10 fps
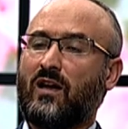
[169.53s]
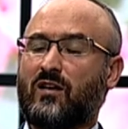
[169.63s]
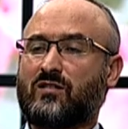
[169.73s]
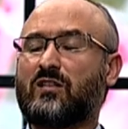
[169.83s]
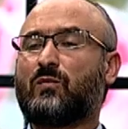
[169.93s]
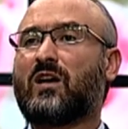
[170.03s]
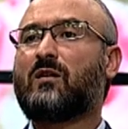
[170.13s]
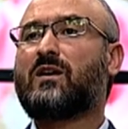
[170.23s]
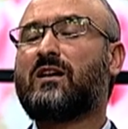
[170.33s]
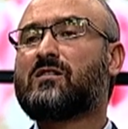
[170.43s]
Hazreti
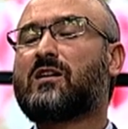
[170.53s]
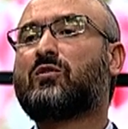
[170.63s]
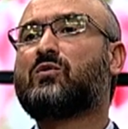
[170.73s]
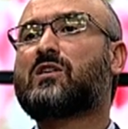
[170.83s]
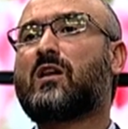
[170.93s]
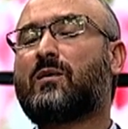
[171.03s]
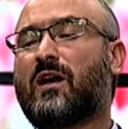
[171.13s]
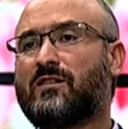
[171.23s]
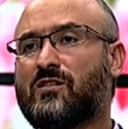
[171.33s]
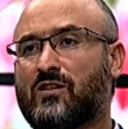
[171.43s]
Peygamber Aleyhisselatü Vesselam'ın
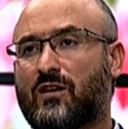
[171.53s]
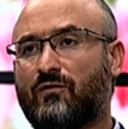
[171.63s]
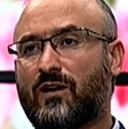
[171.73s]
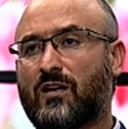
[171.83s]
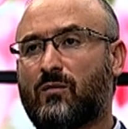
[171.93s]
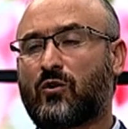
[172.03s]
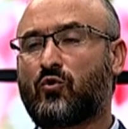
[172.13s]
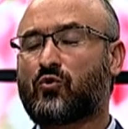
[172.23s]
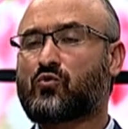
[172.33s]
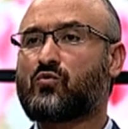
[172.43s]
hadis-i şeriflerine
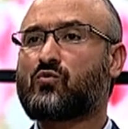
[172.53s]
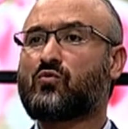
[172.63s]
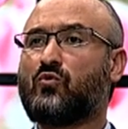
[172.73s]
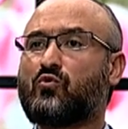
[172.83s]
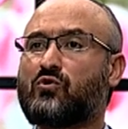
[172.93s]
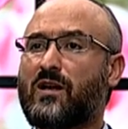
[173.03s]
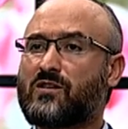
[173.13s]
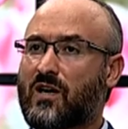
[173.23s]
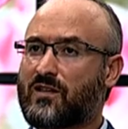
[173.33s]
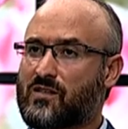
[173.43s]
bakıyorsunuz.
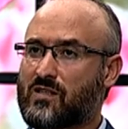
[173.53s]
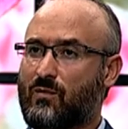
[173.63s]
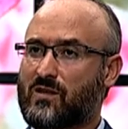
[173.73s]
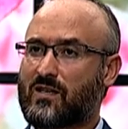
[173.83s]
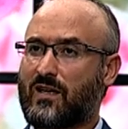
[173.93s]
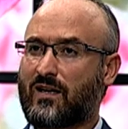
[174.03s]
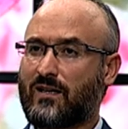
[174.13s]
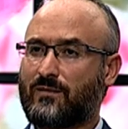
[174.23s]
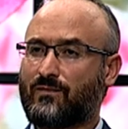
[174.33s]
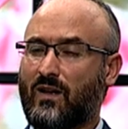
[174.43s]
Yüzlerce hadis namazla alakalı.